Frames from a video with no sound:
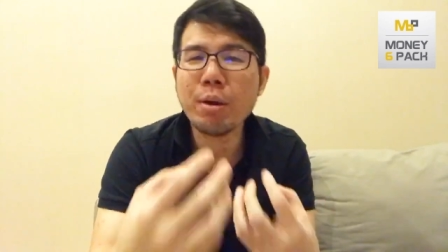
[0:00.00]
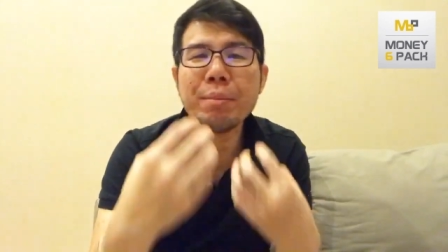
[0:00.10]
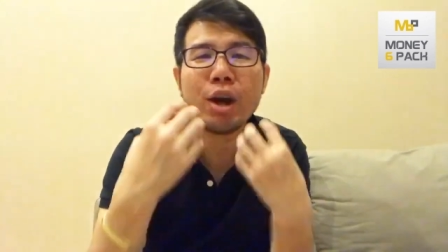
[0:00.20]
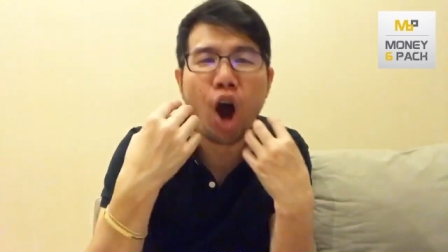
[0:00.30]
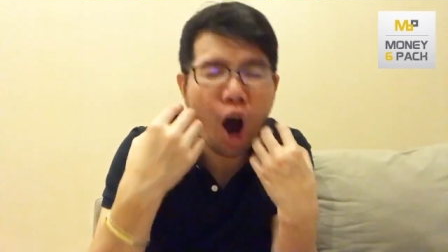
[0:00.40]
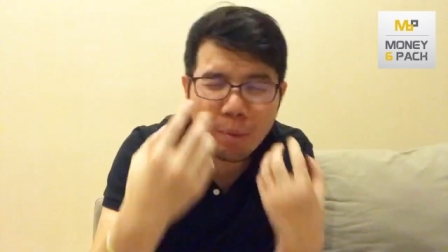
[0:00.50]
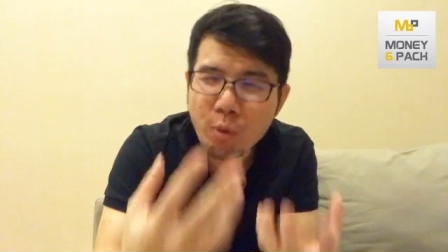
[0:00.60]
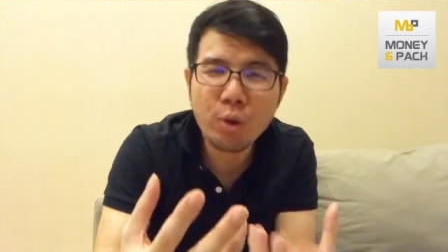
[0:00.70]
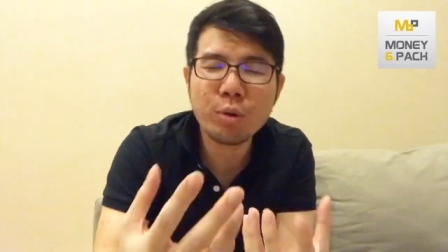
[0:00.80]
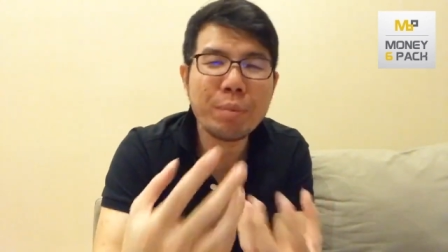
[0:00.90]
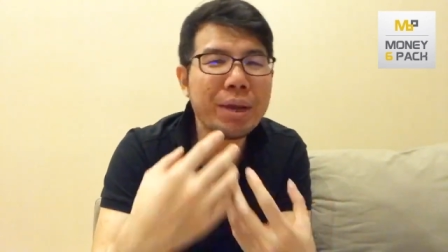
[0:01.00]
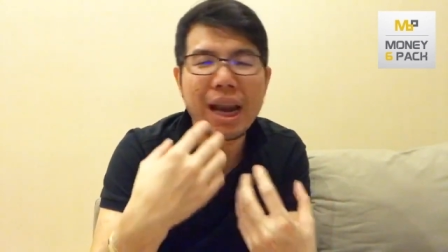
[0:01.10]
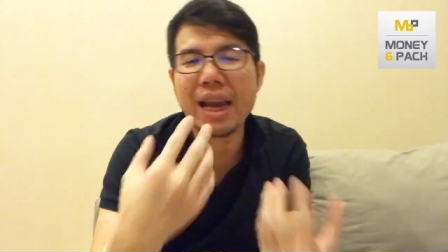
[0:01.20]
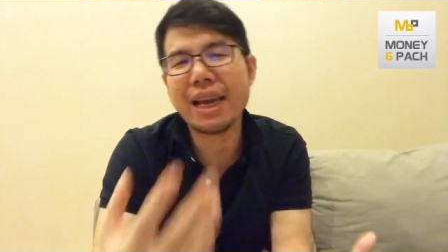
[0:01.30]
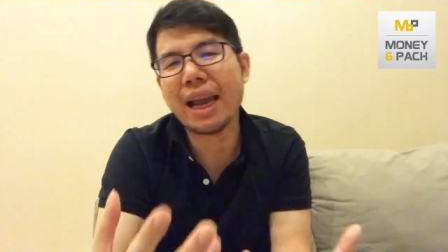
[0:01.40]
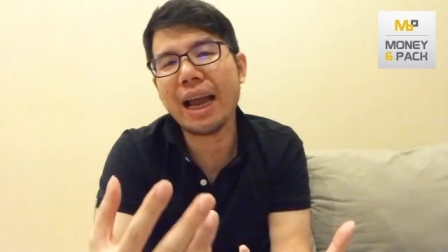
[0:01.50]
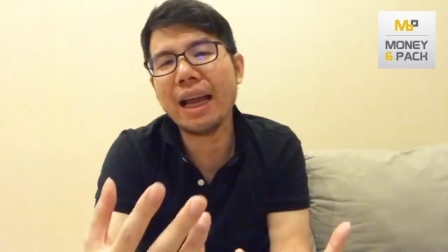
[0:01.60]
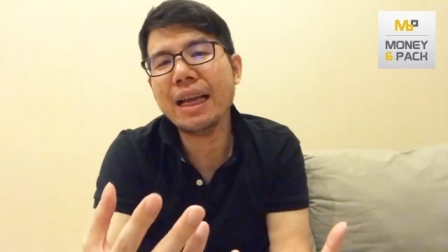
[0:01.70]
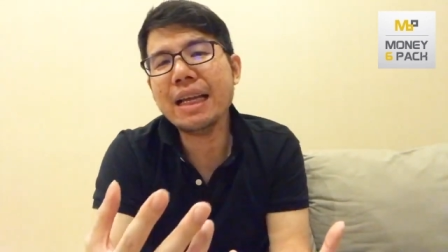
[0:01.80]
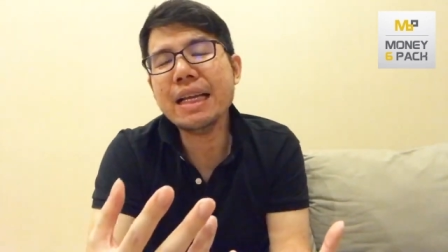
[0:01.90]
มีข้อมูลคุณไม่มีอะไรเนี่ยฮะ
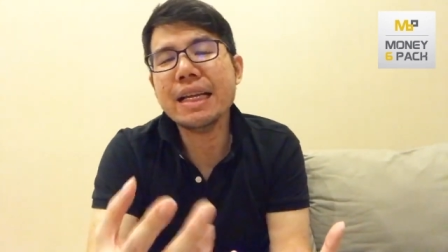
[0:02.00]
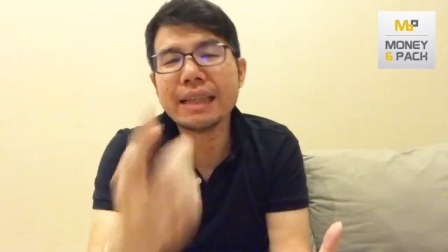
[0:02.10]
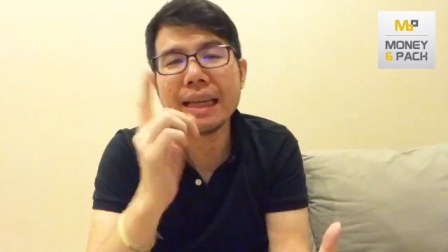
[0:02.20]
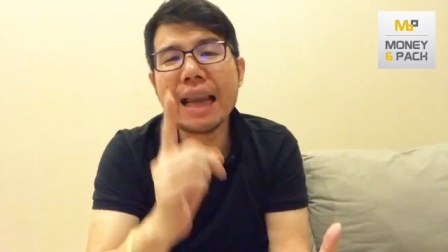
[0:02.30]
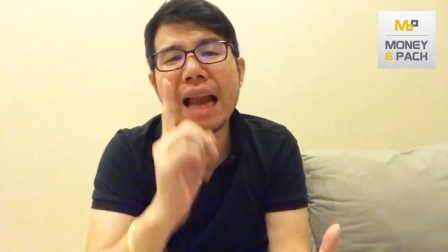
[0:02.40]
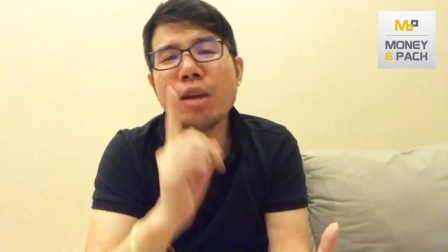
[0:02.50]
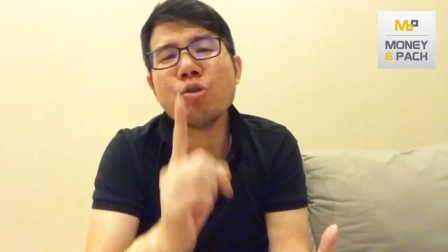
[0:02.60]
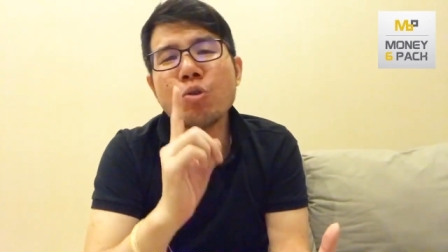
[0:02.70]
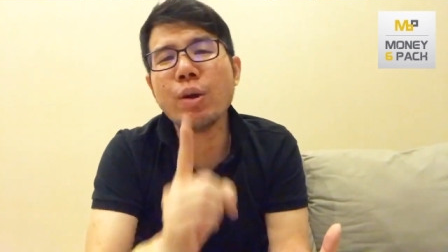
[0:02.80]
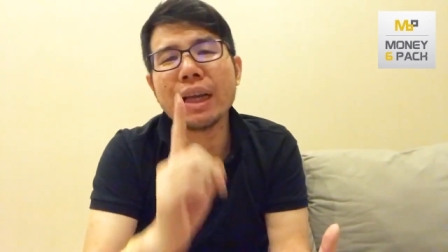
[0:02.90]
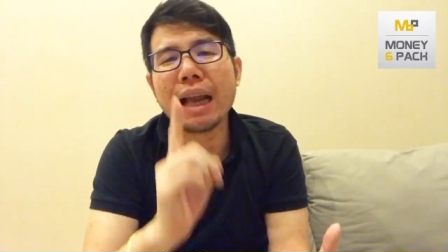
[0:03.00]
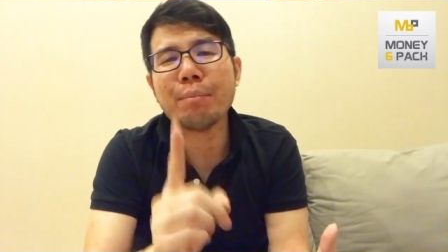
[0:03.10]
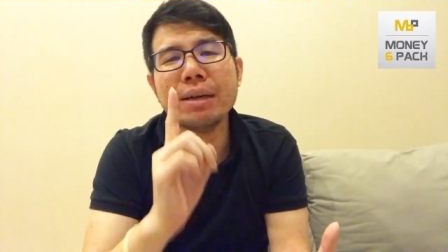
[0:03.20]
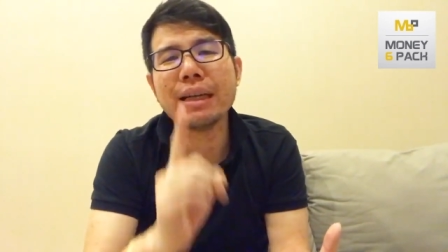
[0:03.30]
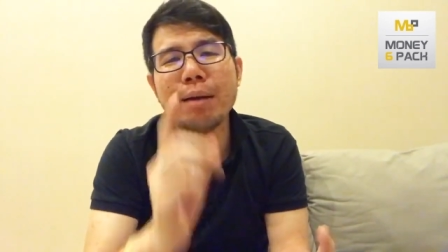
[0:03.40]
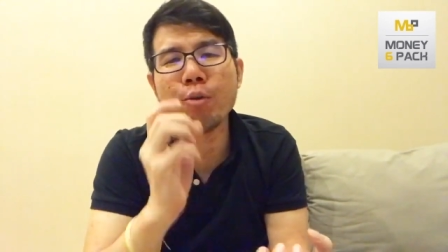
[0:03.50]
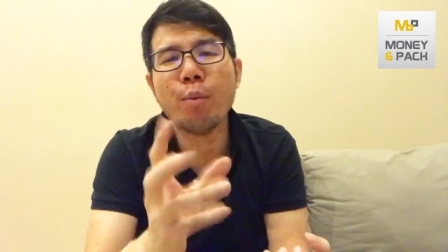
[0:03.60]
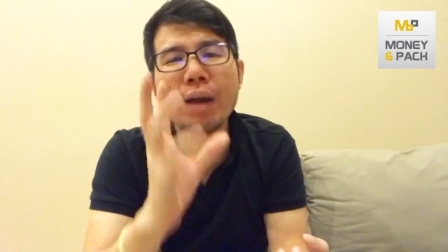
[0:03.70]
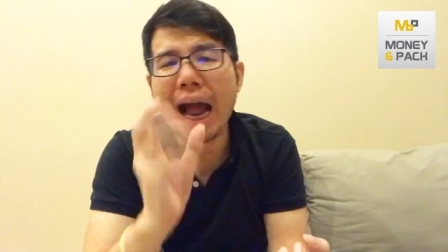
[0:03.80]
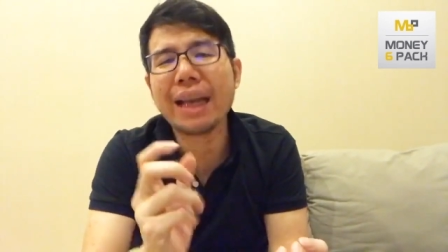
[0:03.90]
สิ่งแรกที่คุณควรจะทำก็คือทำงบ
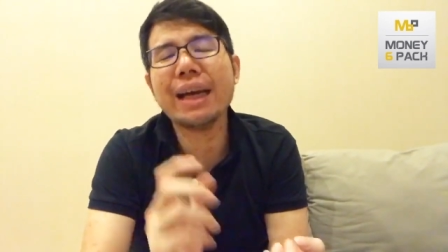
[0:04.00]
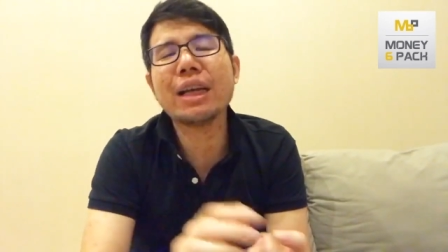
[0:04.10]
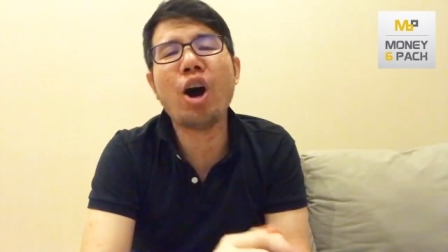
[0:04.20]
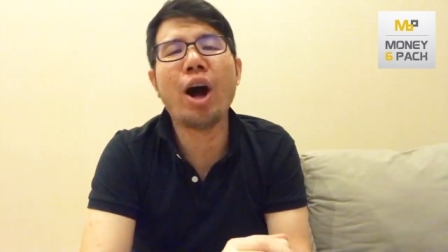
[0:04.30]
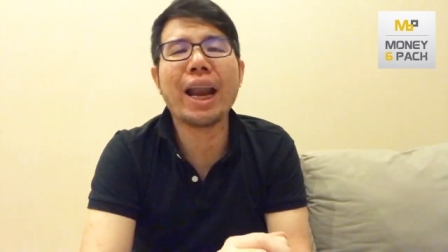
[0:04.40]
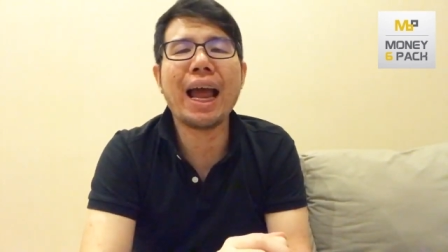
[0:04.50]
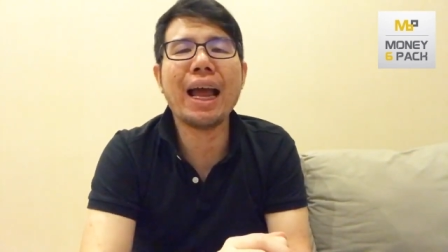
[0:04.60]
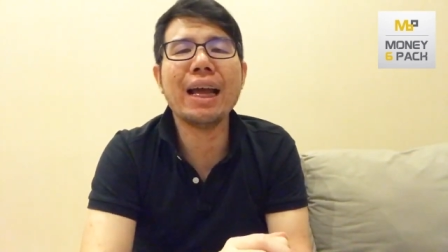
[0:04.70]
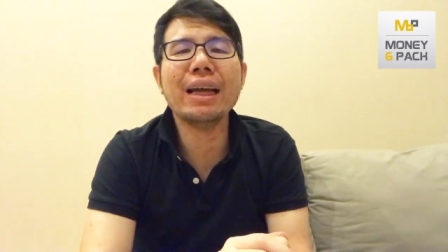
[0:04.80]
การเงินก่อนนะฮะ